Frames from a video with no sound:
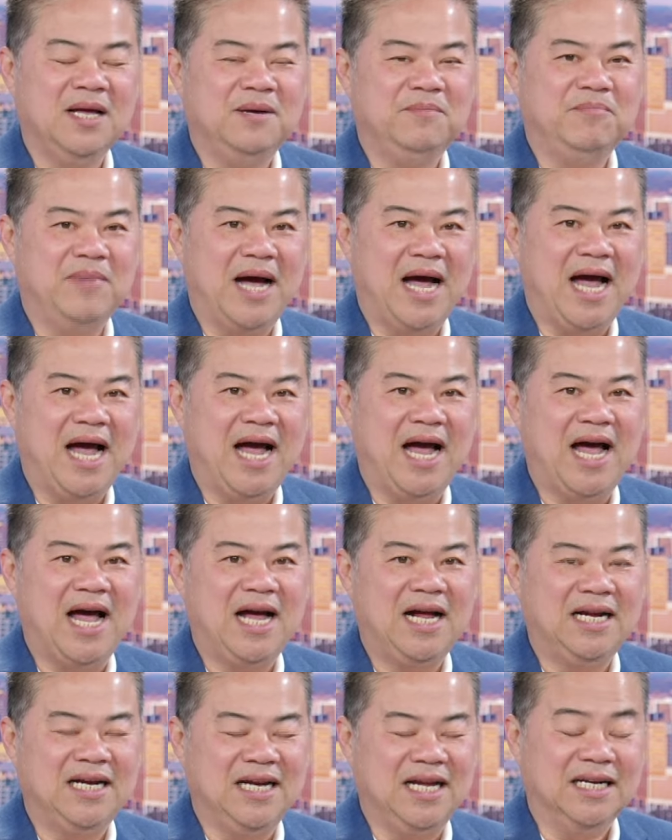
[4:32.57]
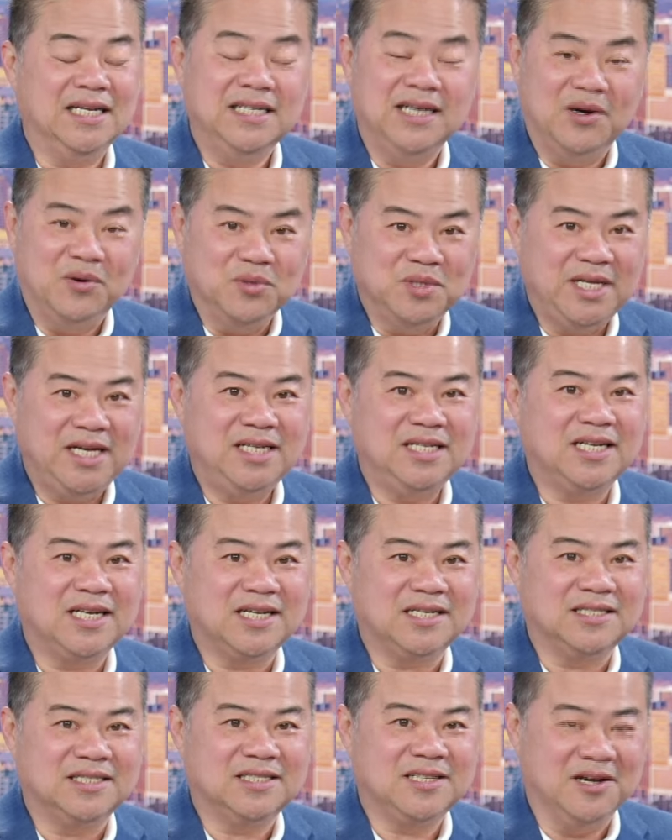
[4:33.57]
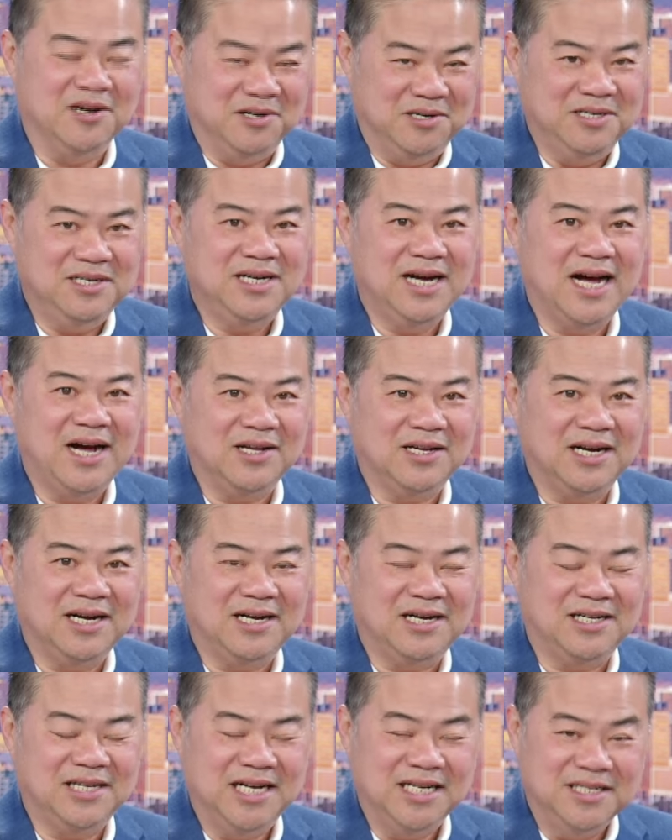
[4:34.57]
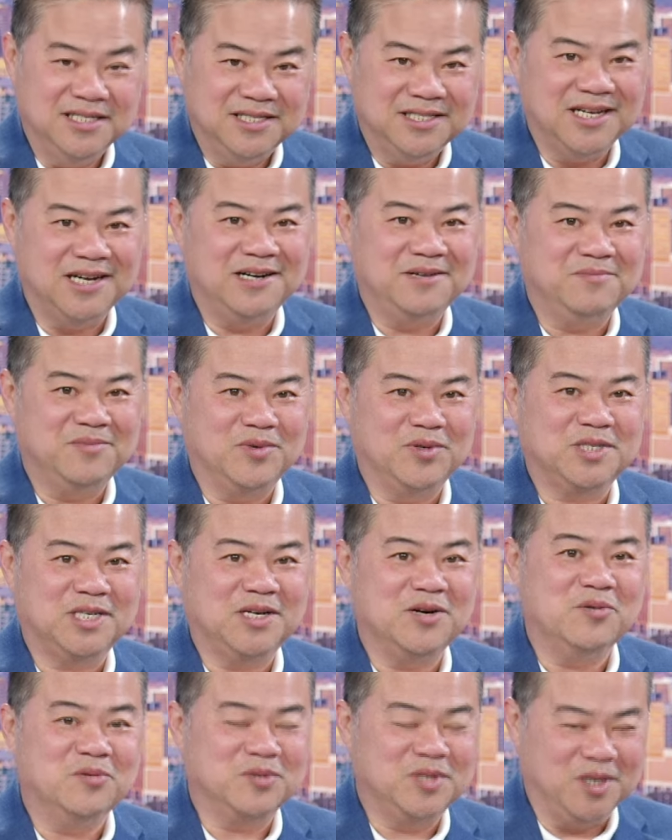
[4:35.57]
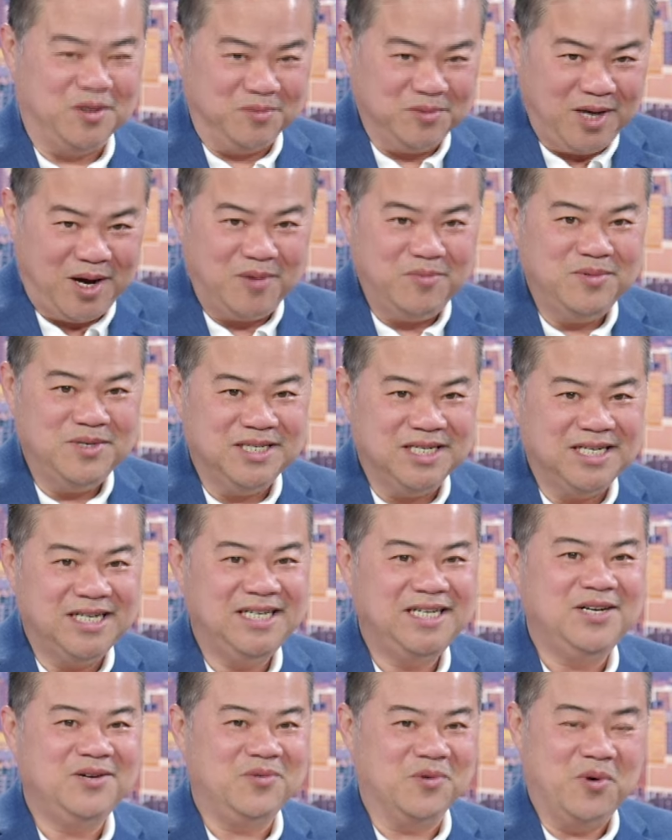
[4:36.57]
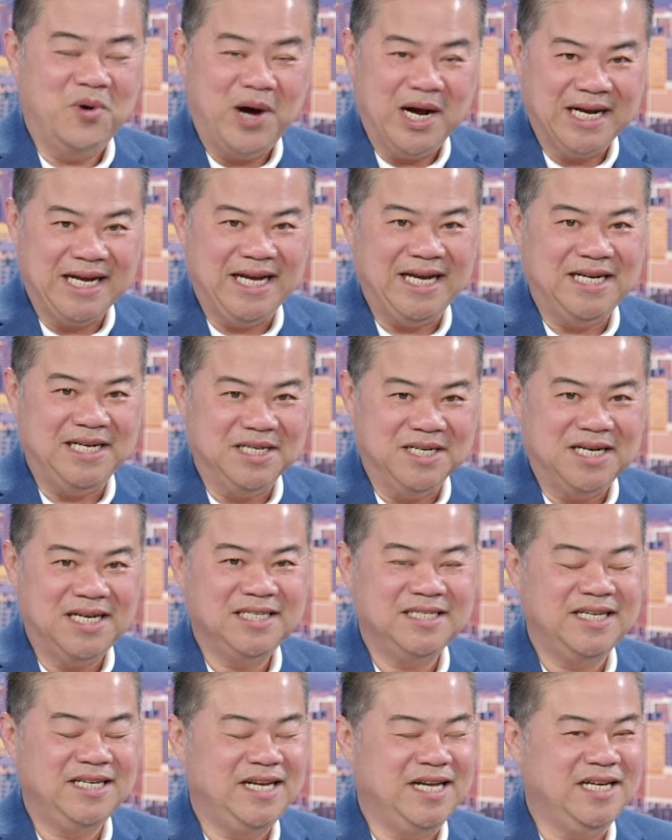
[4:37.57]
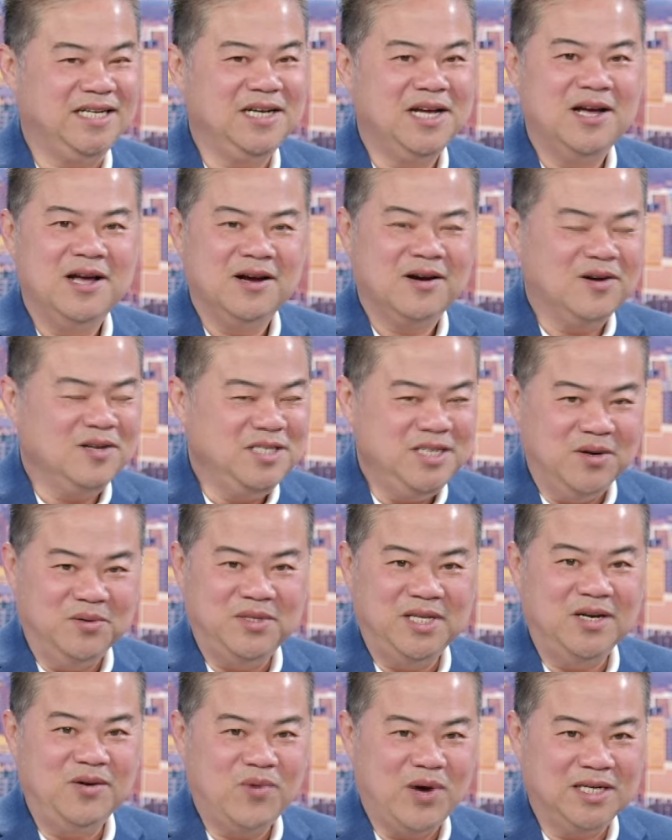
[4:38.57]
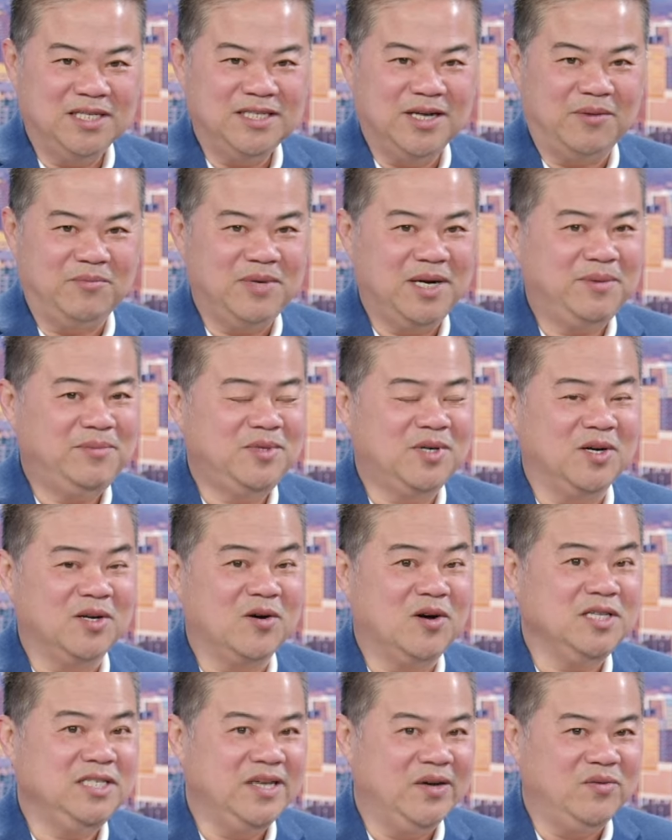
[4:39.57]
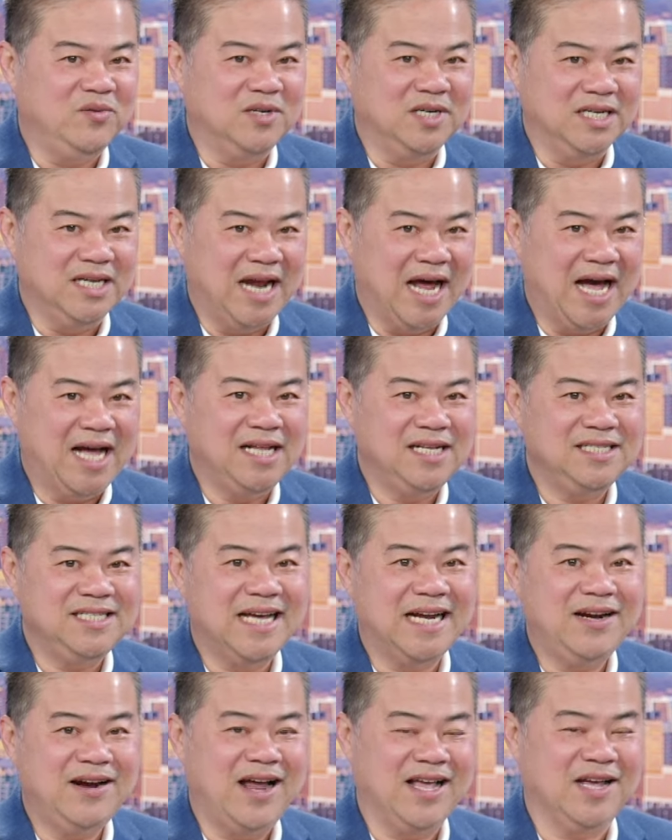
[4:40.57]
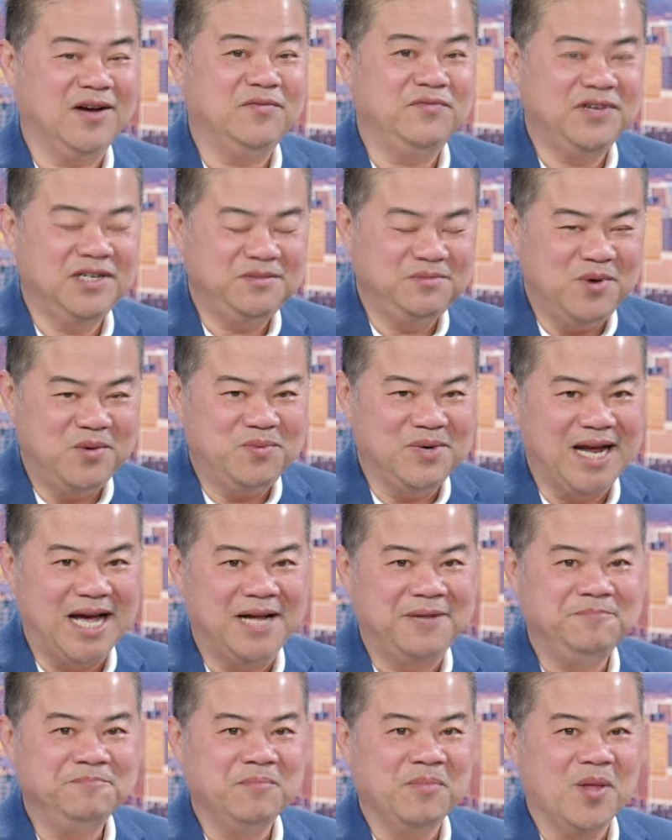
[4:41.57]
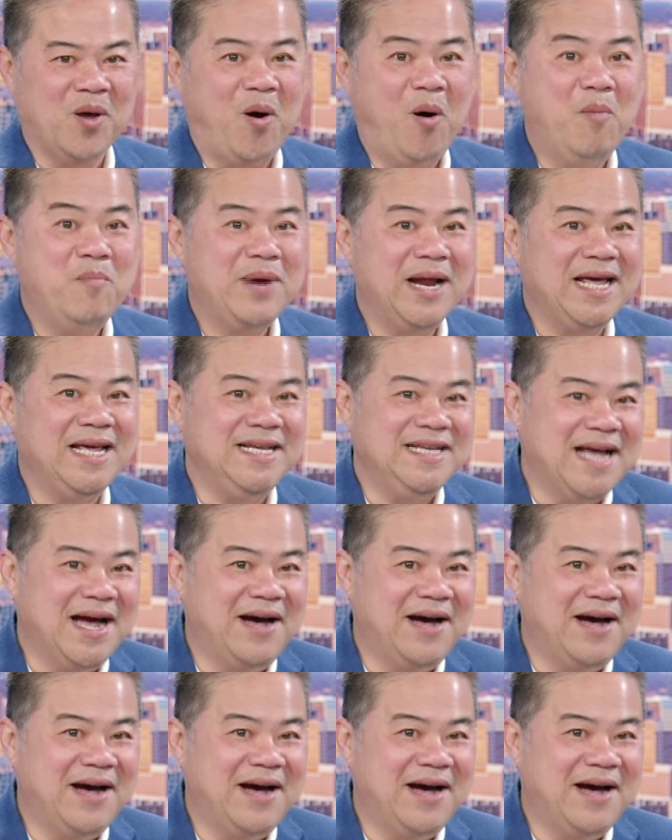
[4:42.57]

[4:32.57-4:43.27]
mà lần đầu tiên xử à, hình sự một cựu tổng thống nữa của Hoa Kỳ nữa cho nên có nhiều tin quan trọng lắm rồi có nhiều người đã nhắn lại trong Facebook là hôm nay